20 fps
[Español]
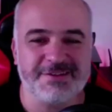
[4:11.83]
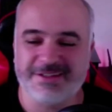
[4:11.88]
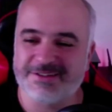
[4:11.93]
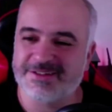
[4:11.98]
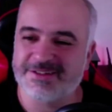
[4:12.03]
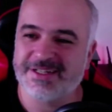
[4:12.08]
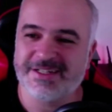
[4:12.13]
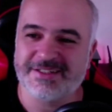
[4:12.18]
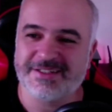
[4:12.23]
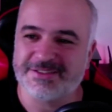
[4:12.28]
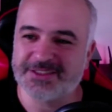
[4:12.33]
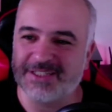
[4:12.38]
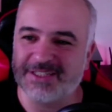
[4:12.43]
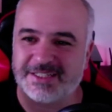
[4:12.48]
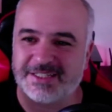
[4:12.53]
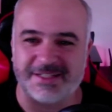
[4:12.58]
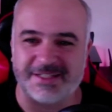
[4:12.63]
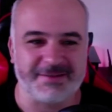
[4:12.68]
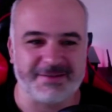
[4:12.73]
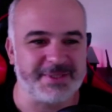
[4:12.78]
kHz, no sé,
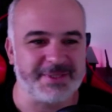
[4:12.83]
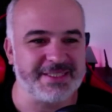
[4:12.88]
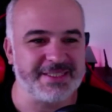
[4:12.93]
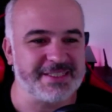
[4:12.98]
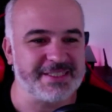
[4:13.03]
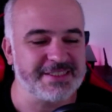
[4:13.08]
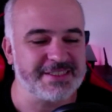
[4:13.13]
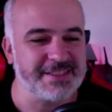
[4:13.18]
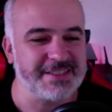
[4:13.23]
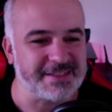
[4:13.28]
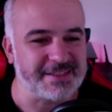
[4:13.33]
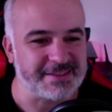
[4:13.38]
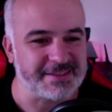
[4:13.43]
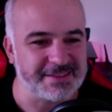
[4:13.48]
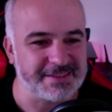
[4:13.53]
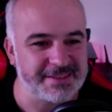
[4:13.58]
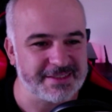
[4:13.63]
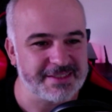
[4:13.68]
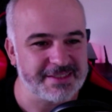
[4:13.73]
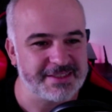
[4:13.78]
hasta 20 GB.
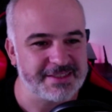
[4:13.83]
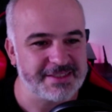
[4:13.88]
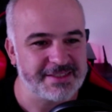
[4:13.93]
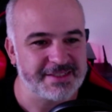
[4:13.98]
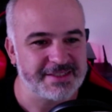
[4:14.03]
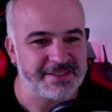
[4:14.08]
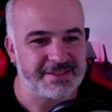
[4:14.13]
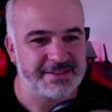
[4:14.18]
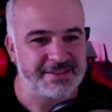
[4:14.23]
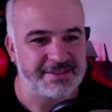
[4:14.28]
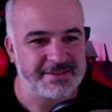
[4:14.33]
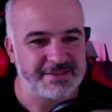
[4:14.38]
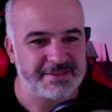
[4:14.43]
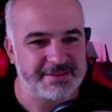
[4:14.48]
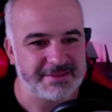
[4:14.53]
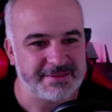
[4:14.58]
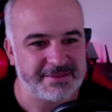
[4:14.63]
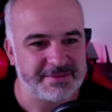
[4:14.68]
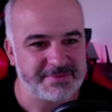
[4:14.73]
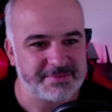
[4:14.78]

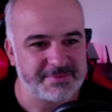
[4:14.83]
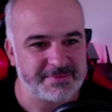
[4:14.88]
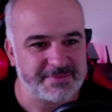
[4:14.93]
Sí.